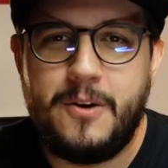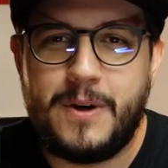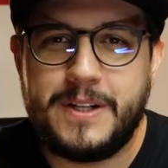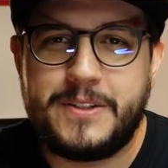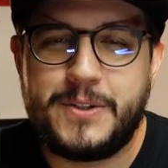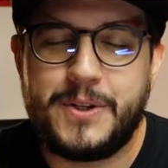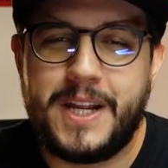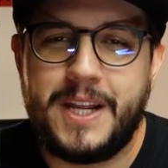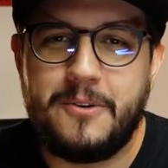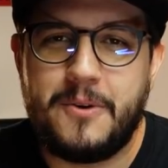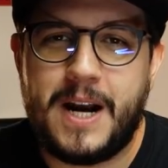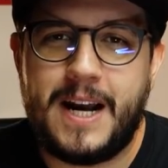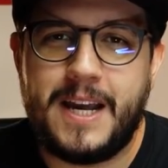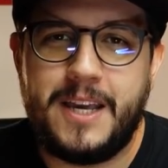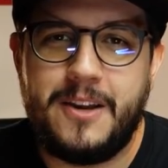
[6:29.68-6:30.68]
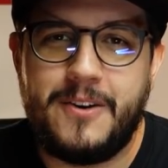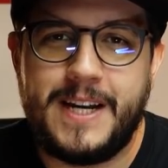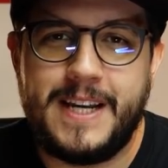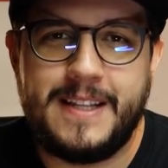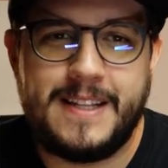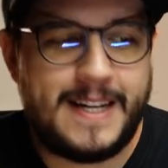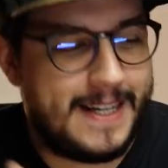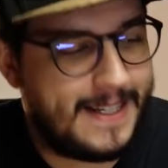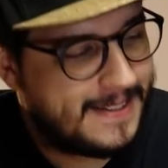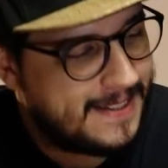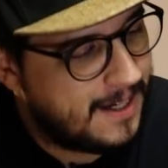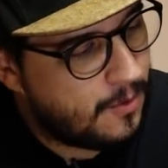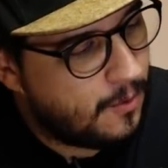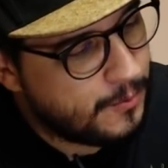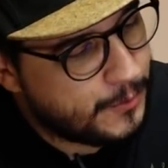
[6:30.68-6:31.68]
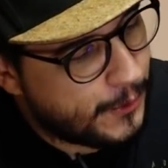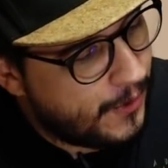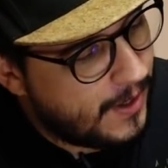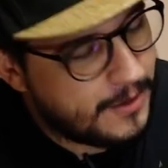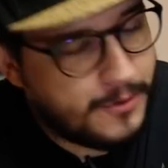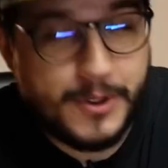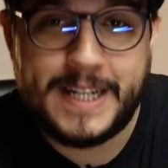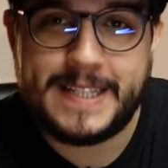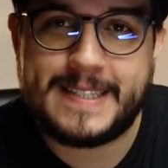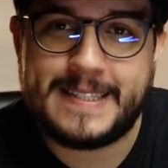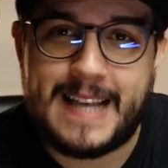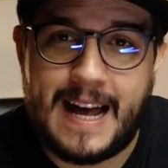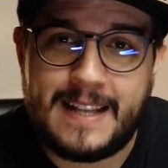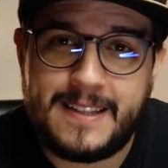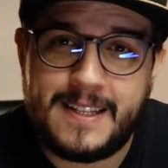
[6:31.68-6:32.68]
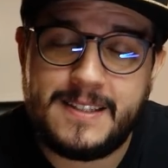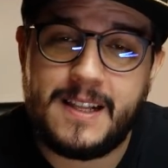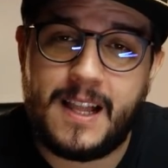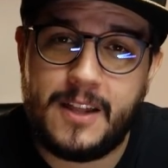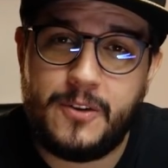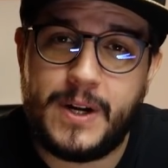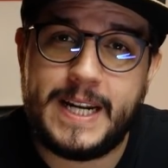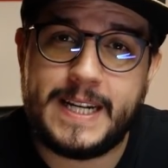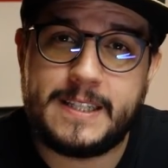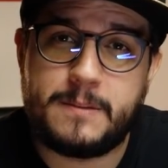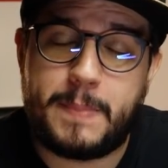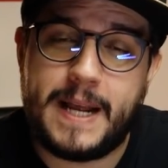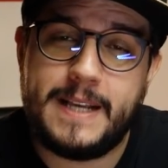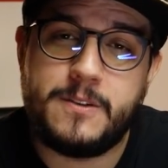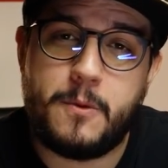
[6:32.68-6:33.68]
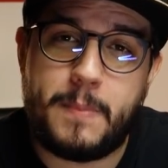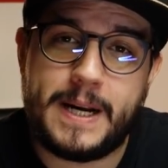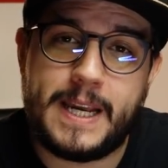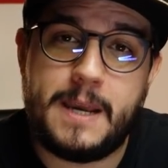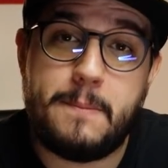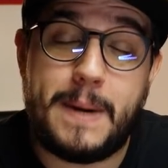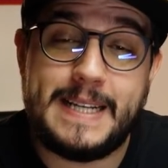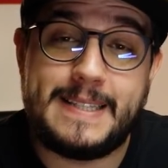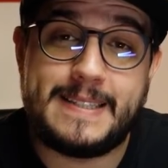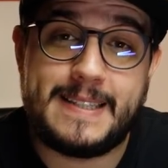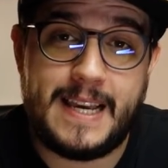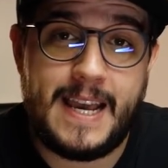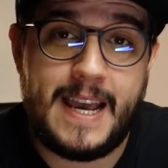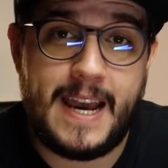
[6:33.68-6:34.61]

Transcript: eu adicionei no carrinho ainda essa controladora SATA lá do AliExpress, eu paguei mais 100